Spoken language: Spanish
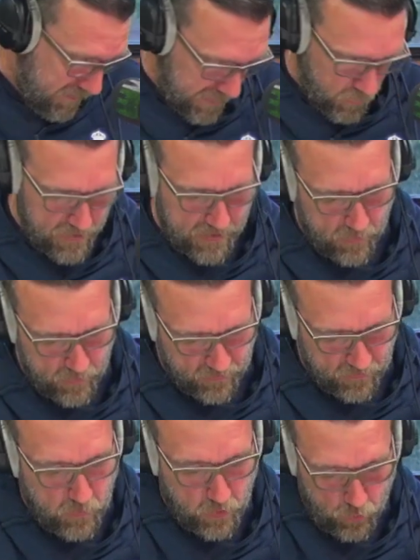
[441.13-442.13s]
a ver, cualquiera
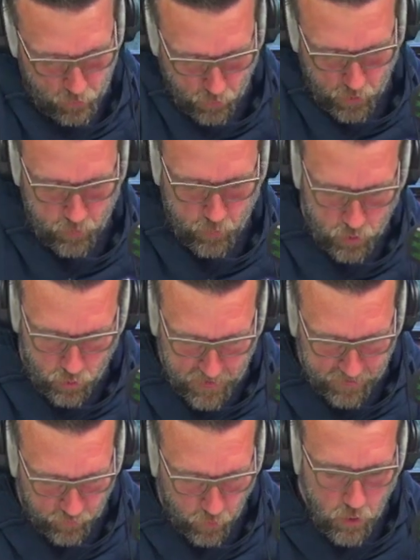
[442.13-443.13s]
puede decir, bueno, el turismo y el
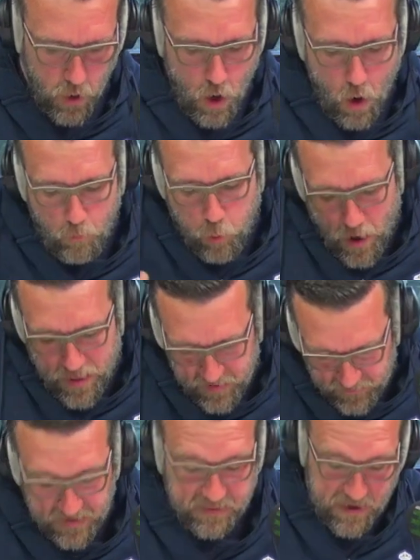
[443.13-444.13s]
comercio
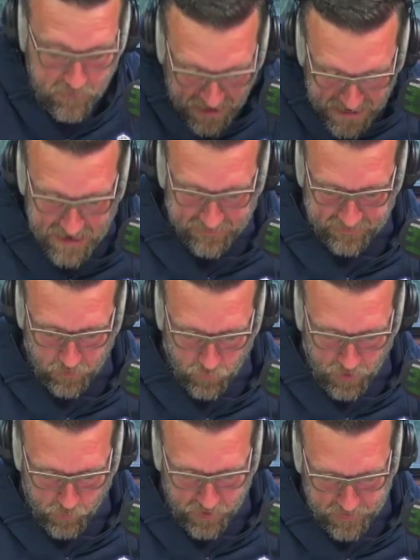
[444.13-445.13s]
pueden ser, deberían ser
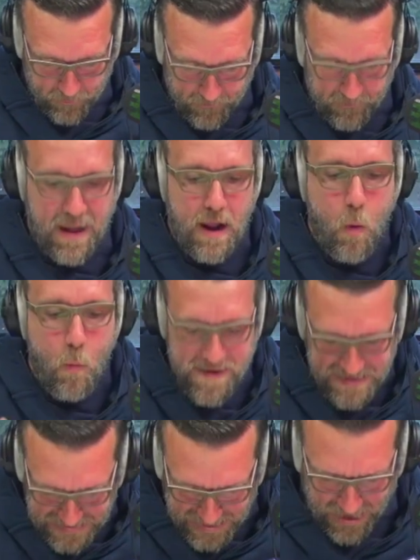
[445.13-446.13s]
una apuesta para
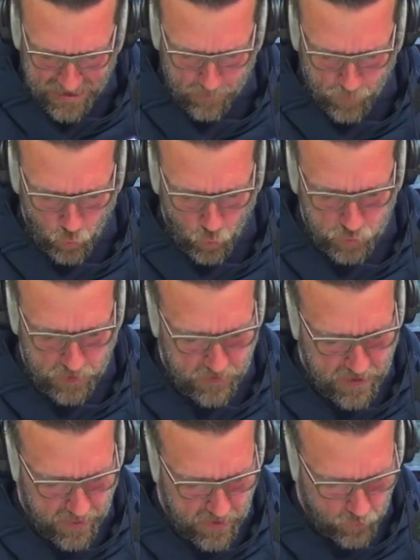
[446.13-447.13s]
aumentar la
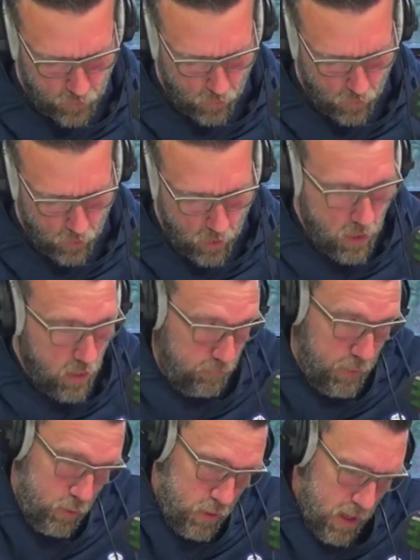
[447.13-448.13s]
productividad de todos.
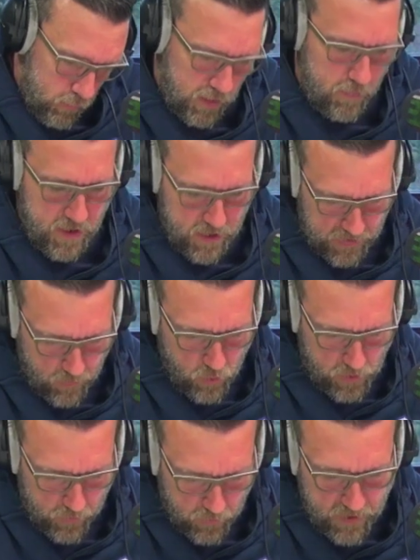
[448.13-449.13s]
Pero claro, también
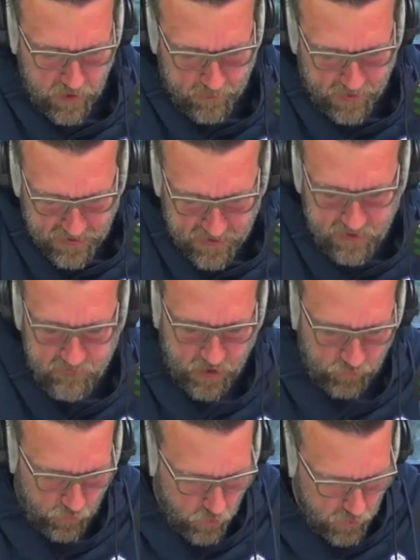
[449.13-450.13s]
estamos claros que depende de
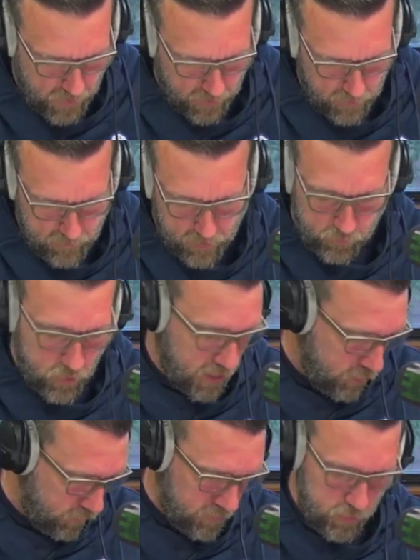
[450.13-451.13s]
inversiones.
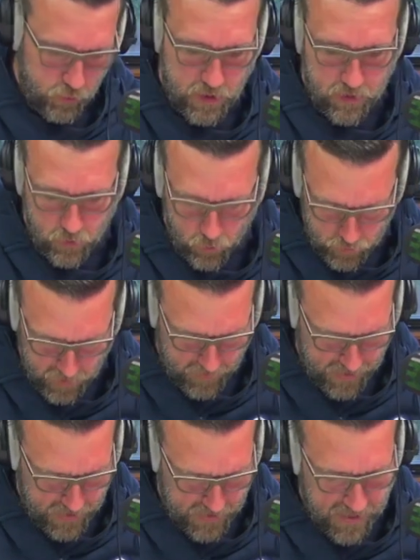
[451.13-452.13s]
Inversiones que uno se pregunta de dónde
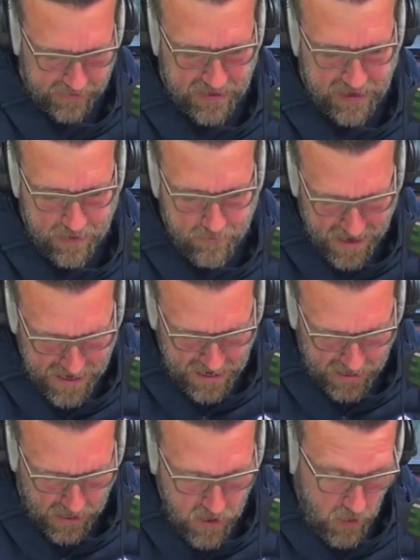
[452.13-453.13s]
van a llegar, de qué
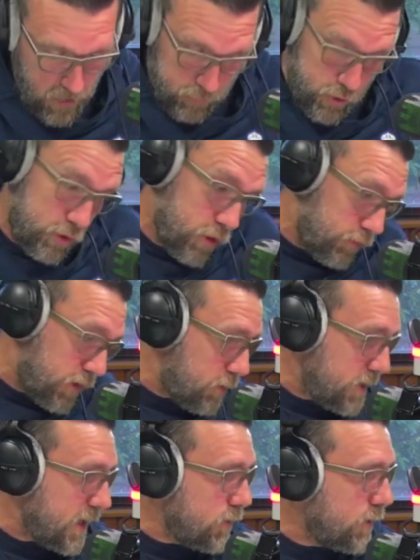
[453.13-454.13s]
manera. yo tengo
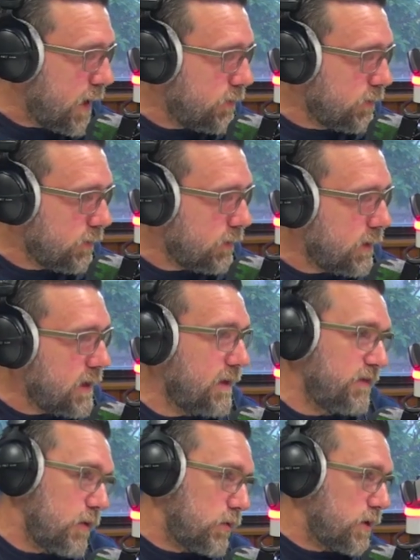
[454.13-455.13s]
51 años
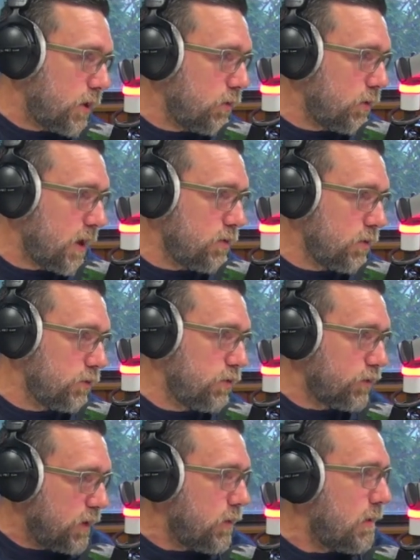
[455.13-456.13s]
y en 51 años
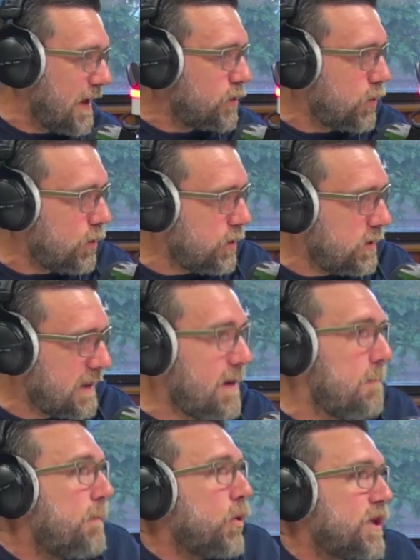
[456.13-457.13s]
yo sigo hablando hoy
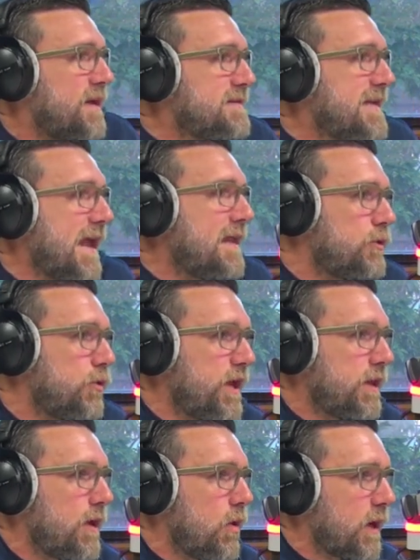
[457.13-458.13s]
del potencial
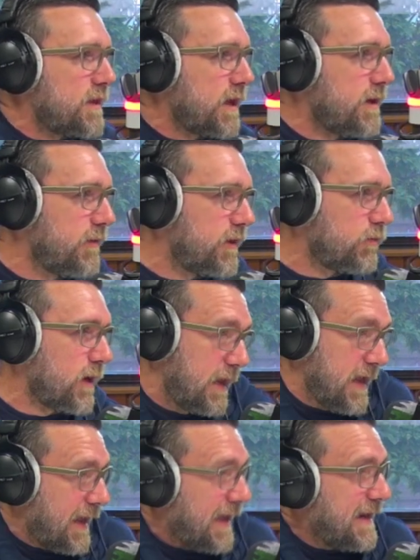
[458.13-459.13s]
turístico que tiene Venezuela,
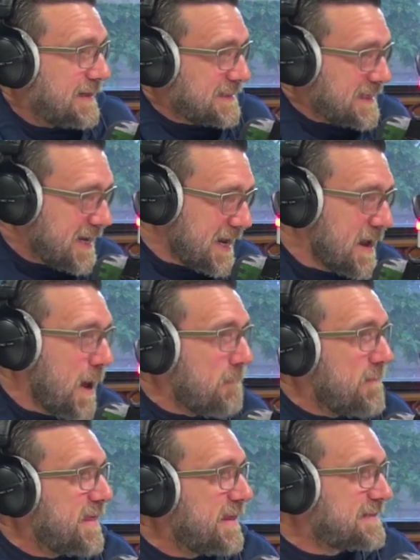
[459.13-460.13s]
que, crecí,
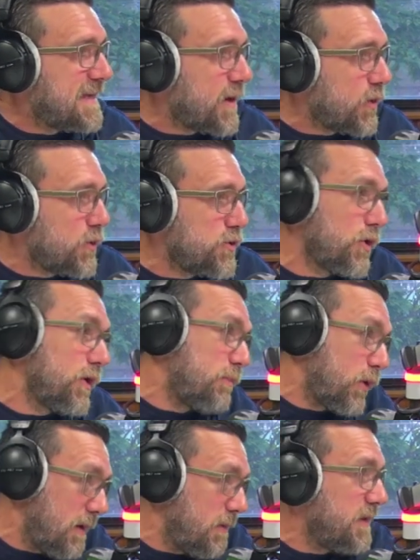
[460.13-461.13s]
me desarrollo,
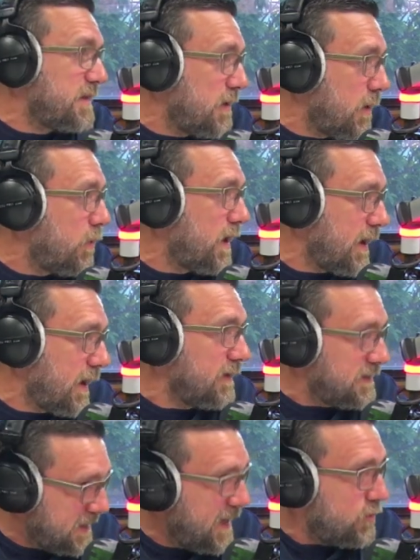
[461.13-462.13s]
probablemente me muera
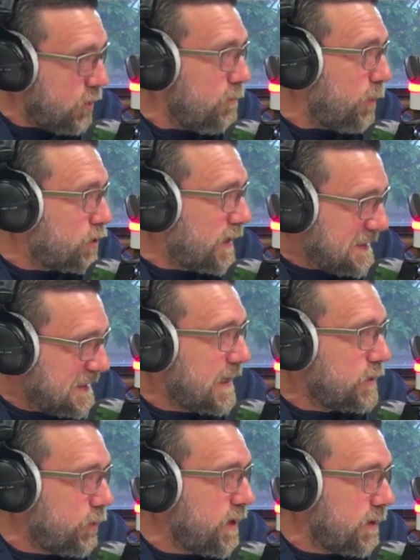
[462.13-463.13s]
siendo un
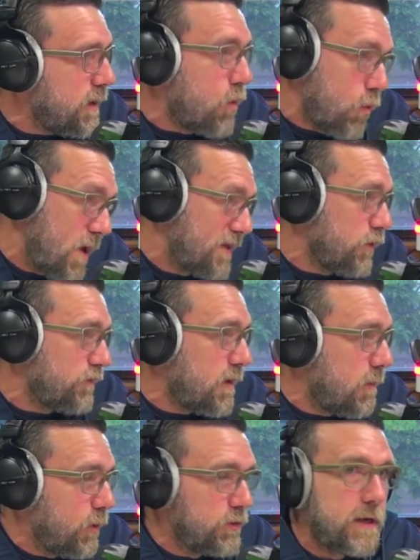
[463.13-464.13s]
potencial turístico. ¿Cuándo
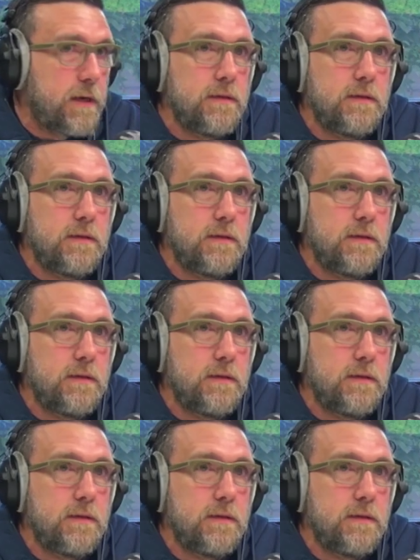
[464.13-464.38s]
se va a explotar?